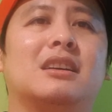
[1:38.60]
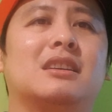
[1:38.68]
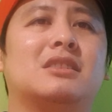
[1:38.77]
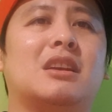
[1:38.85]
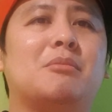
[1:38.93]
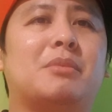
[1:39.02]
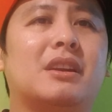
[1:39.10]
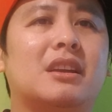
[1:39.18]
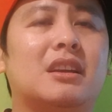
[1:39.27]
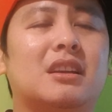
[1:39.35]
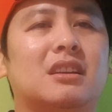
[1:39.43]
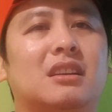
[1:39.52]

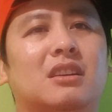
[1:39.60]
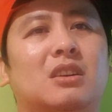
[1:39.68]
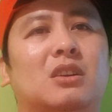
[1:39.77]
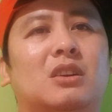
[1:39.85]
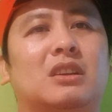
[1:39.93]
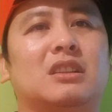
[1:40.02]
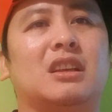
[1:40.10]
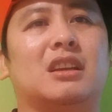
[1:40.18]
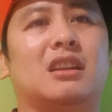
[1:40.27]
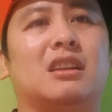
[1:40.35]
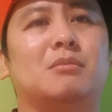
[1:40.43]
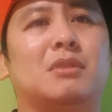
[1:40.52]
Syempre, hindi
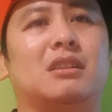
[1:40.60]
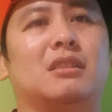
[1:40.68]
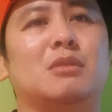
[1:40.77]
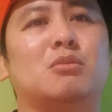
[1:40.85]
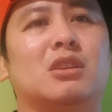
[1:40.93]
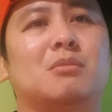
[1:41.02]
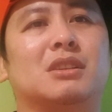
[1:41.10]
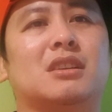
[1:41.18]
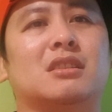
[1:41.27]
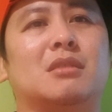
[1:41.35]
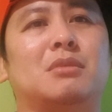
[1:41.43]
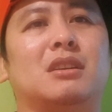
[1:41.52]
ka naman hindi mo naman
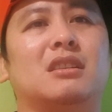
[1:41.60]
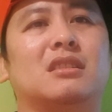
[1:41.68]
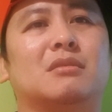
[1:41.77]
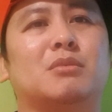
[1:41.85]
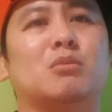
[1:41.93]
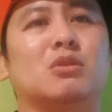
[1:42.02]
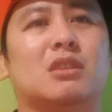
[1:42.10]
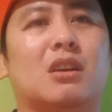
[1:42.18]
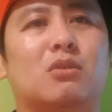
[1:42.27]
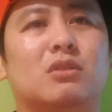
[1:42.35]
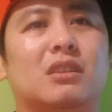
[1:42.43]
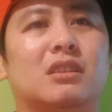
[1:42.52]
sasabihin pumunta
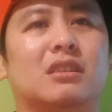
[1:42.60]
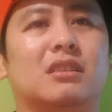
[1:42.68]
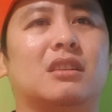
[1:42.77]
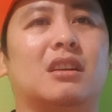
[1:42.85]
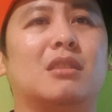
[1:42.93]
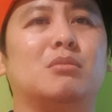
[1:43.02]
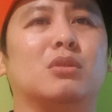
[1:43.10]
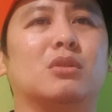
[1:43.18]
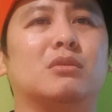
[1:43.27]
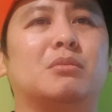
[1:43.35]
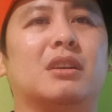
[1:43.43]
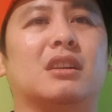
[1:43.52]
ako ng abroad
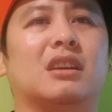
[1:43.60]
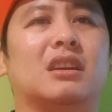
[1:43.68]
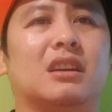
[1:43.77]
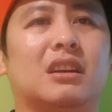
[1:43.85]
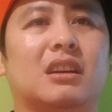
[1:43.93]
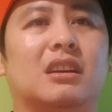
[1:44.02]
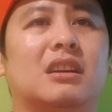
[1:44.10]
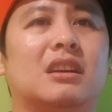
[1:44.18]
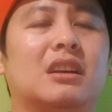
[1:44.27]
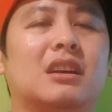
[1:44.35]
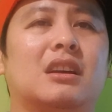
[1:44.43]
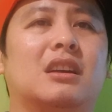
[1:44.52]
para
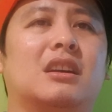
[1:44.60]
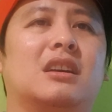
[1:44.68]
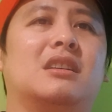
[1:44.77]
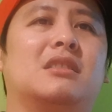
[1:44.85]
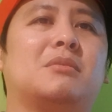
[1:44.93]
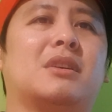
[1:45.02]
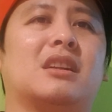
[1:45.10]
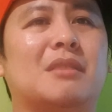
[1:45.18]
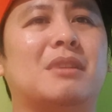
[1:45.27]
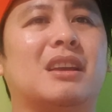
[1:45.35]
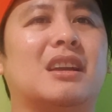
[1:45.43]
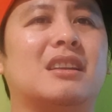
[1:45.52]
para lang
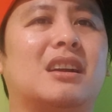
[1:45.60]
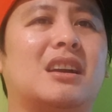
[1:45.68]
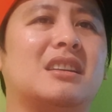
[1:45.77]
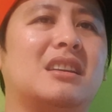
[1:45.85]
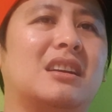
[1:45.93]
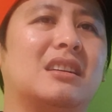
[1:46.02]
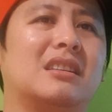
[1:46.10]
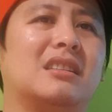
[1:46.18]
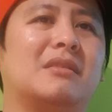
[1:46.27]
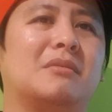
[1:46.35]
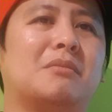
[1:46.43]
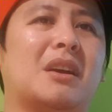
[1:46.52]
may kanya-kanyang
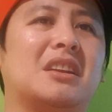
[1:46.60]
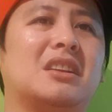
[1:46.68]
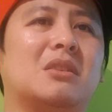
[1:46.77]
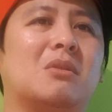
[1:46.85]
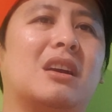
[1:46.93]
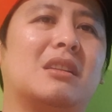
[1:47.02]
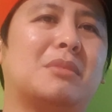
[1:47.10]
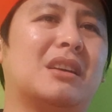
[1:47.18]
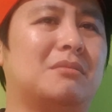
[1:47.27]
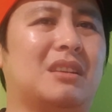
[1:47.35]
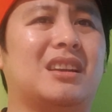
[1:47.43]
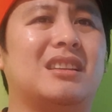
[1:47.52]
paniniwala
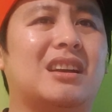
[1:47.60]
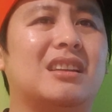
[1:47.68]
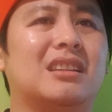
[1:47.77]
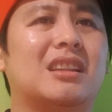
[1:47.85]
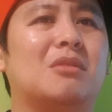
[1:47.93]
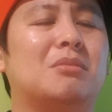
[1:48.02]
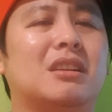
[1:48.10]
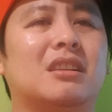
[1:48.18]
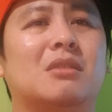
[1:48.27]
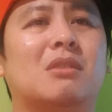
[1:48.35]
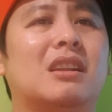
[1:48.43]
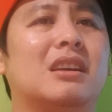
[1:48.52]
may kanya-kanya tayong
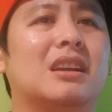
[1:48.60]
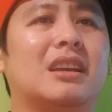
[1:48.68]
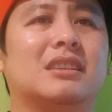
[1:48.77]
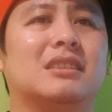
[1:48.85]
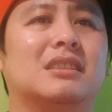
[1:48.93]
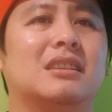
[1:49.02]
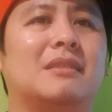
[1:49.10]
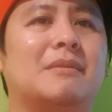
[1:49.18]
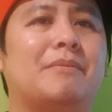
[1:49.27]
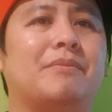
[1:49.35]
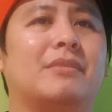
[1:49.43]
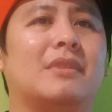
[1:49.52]
paniniwala guys
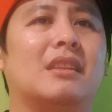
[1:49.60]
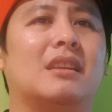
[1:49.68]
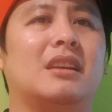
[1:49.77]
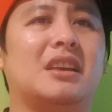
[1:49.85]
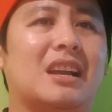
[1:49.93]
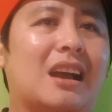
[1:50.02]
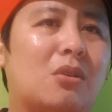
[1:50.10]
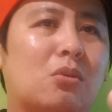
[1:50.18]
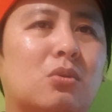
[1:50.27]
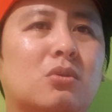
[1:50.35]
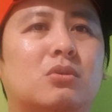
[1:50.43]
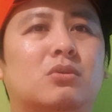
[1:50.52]
ikaw
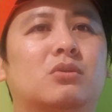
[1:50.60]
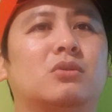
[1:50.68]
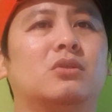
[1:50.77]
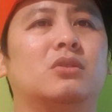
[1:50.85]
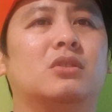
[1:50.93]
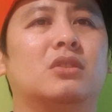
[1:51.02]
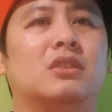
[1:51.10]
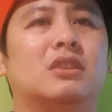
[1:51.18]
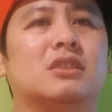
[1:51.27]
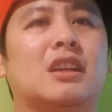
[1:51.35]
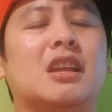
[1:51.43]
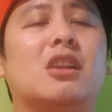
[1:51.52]

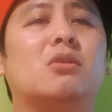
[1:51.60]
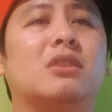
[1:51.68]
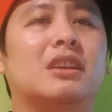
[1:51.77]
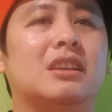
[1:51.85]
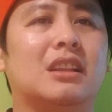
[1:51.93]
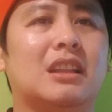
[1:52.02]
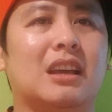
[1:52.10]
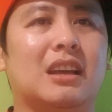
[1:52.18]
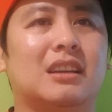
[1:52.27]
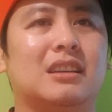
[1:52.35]
tatanungin kita